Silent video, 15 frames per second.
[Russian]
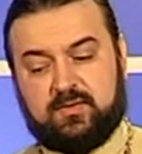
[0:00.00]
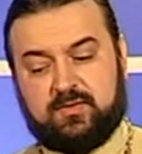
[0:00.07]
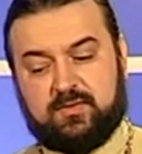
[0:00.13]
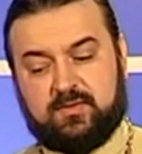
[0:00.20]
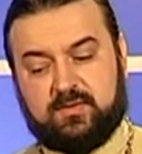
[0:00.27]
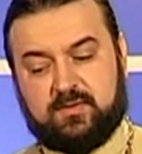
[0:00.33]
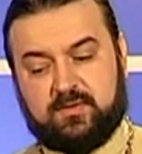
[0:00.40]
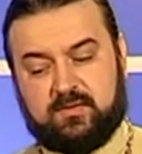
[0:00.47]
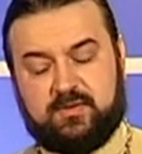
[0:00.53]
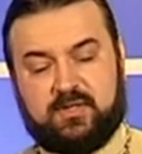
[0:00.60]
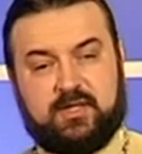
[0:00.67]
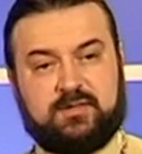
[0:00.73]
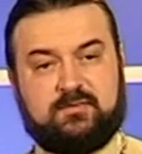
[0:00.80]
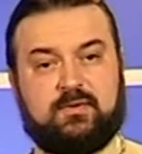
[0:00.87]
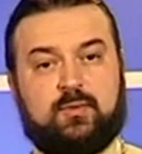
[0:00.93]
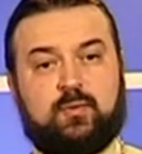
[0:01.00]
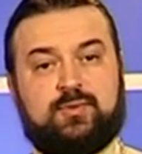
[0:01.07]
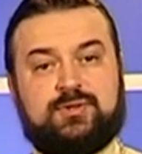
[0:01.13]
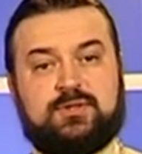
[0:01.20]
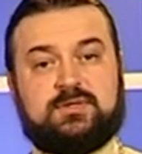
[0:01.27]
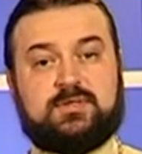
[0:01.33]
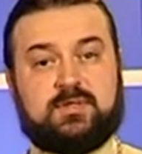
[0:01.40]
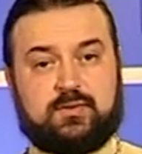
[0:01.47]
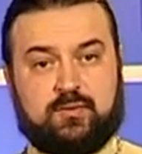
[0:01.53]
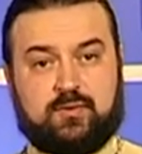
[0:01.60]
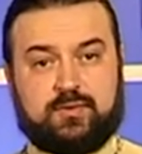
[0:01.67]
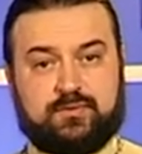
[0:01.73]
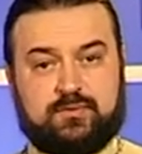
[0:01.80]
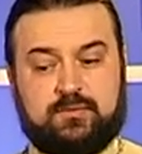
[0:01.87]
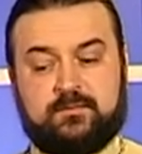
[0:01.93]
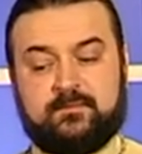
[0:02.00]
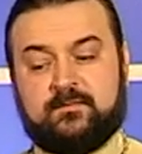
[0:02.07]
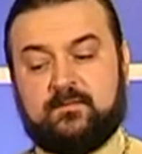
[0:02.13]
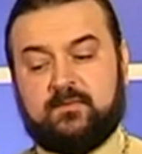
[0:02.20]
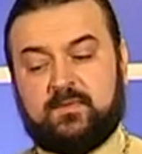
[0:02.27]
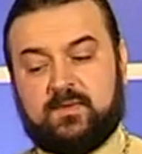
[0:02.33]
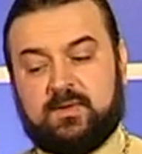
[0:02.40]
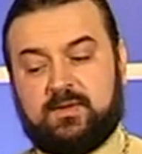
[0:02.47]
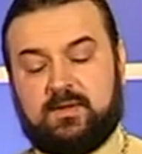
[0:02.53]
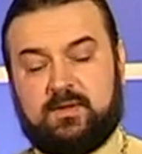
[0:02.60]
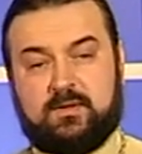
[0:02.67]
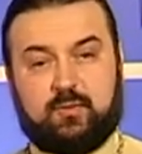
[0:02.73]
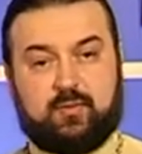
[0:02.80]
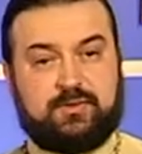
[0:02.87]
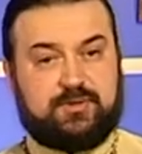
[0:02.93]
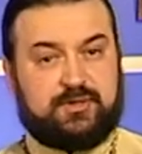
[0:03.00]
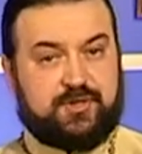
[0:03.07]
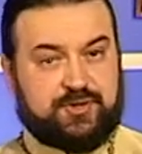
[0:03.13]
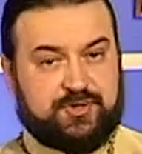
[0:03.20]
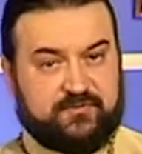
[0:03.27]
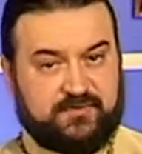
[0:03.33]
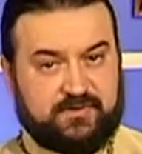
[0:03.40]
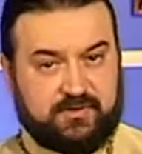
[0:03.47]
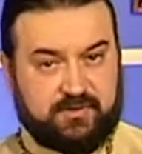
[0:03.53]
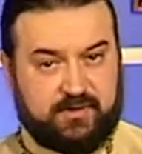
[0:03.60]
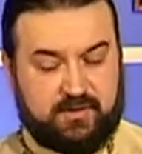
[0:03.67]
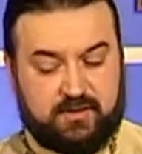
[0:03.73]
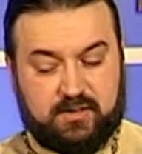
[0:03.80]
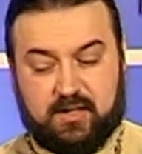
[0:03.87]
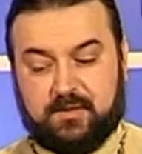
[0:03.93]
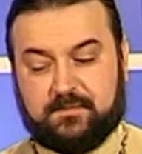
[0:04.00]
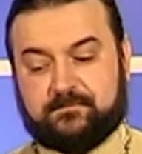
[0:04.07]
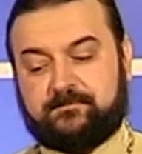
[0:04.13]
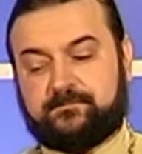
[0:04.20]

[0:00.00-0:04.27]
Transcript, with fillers: но кроме этого учит закону и удерживает от греха.